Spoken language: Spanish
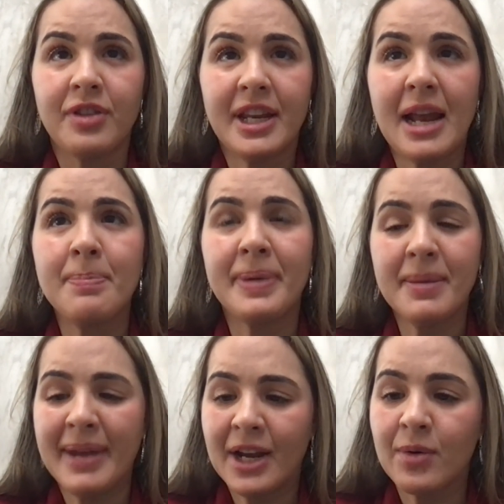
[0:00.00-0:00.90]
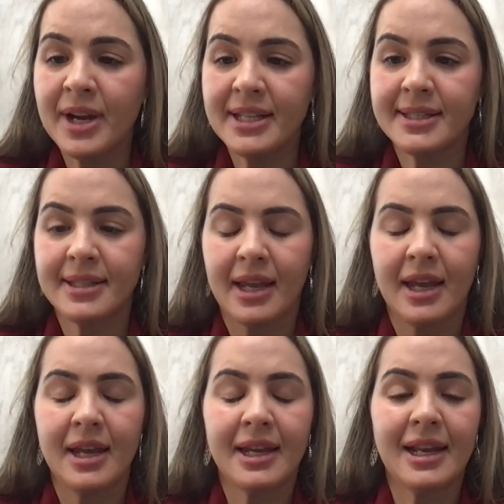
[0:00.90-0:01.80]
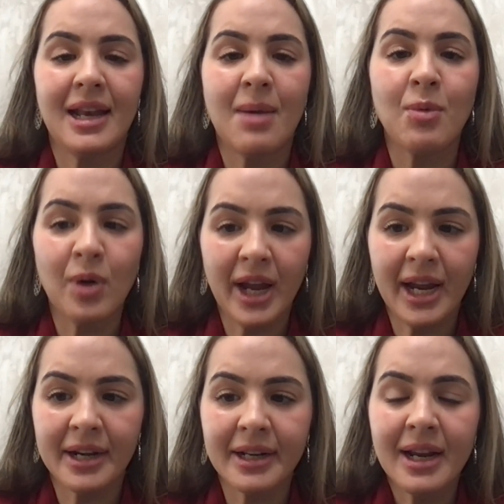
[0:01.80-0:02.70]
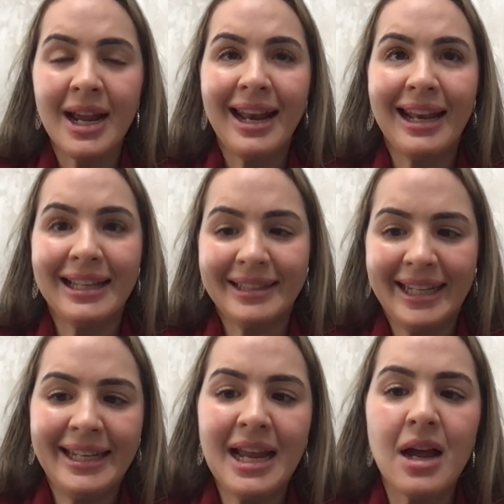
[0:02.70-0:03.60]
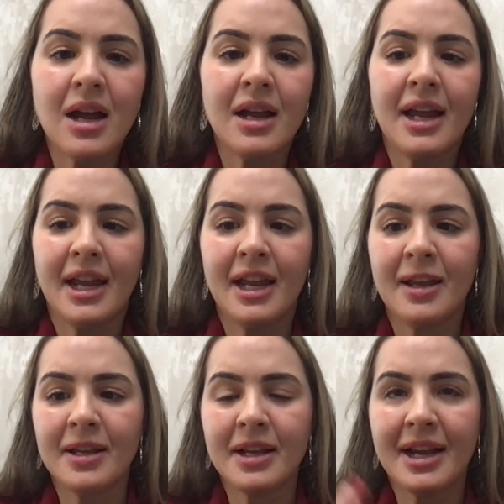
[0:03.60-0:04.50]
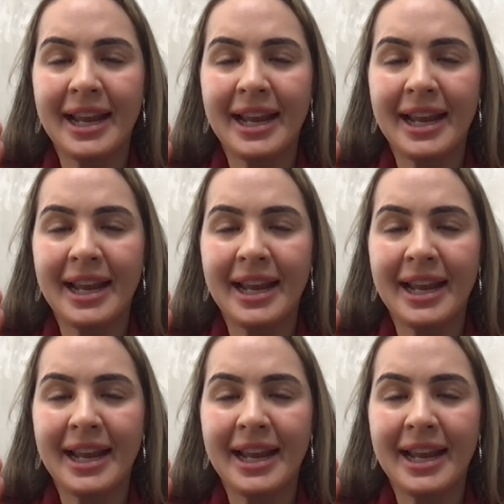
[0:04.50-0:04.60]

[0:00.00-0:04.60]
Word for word: Yo diría el primero es que la mujer latina eh,